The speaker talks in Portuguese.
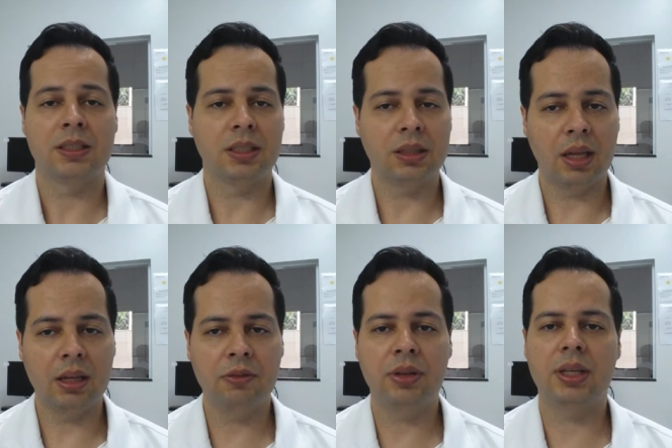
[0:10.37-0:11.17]
Se
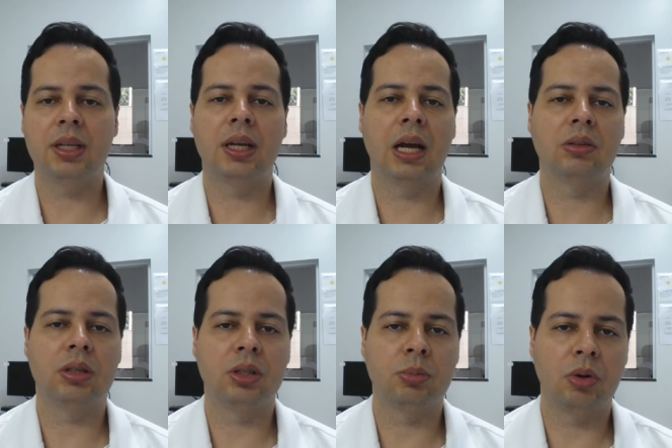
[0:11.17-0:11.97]
tem, fique ligado
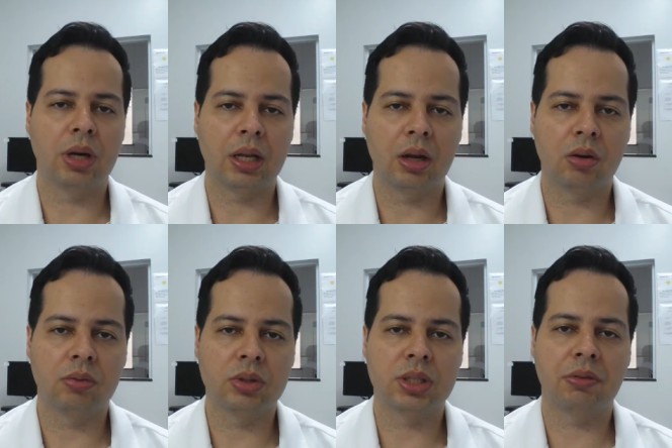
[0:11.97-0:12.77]
aqui no meu canal
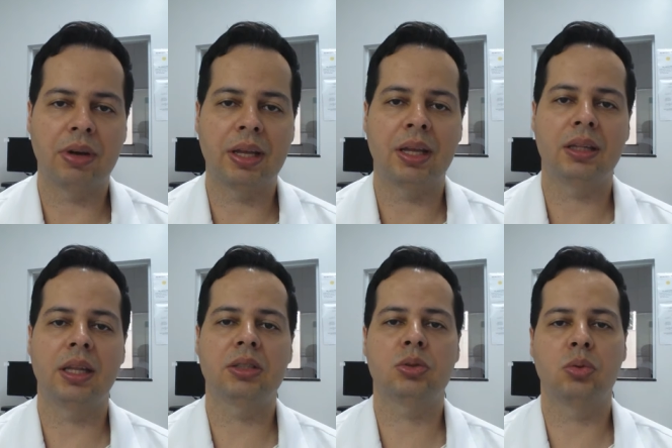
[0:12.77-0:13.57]
que você vai
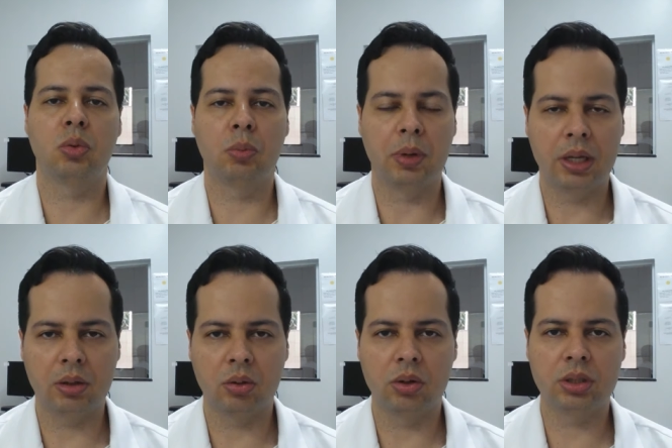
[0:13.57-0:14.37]

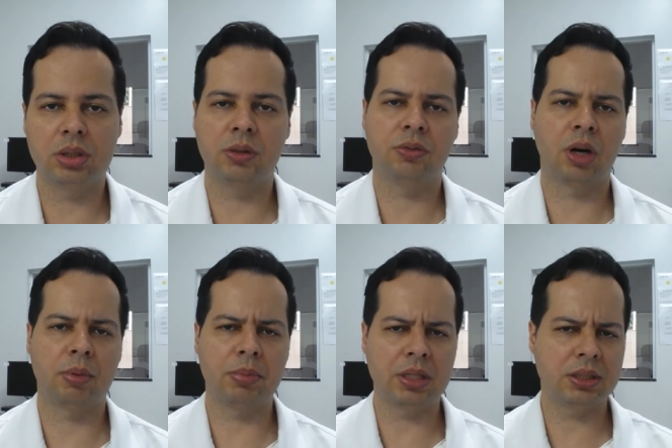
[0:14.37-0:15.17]
descobrir hoje de
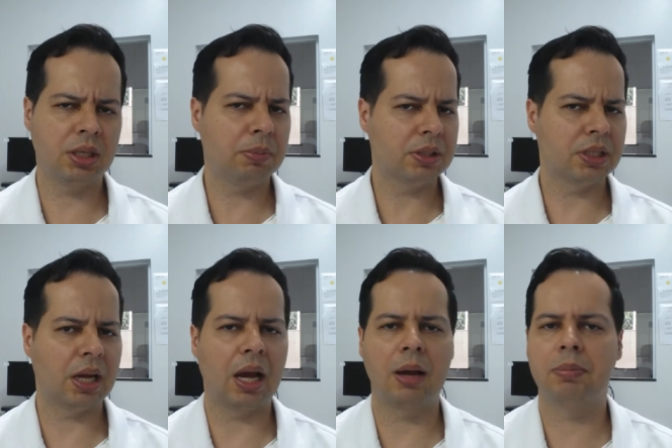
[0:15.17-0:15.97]
forma bem simples e
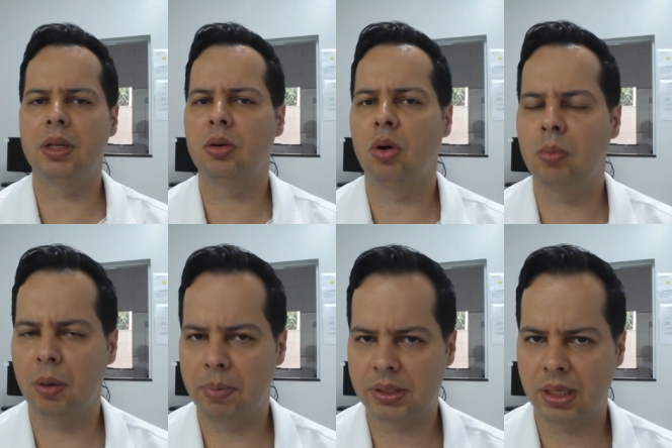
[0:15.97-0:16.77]
rápida como
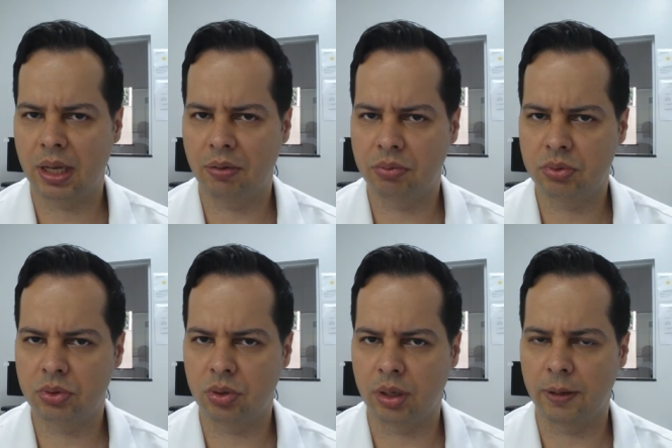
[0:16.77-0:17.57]
que a PCR
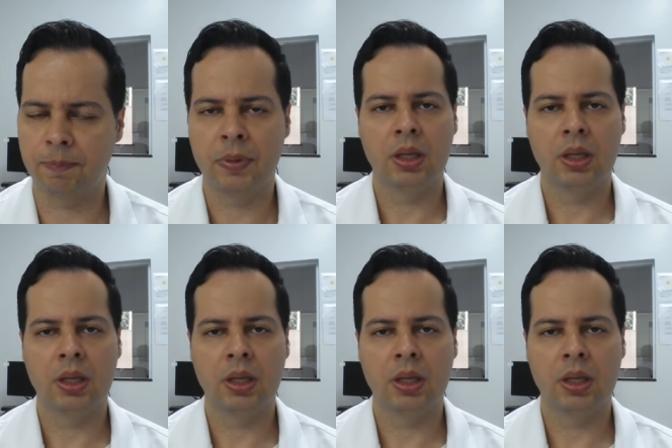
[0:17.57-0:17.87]
funciona.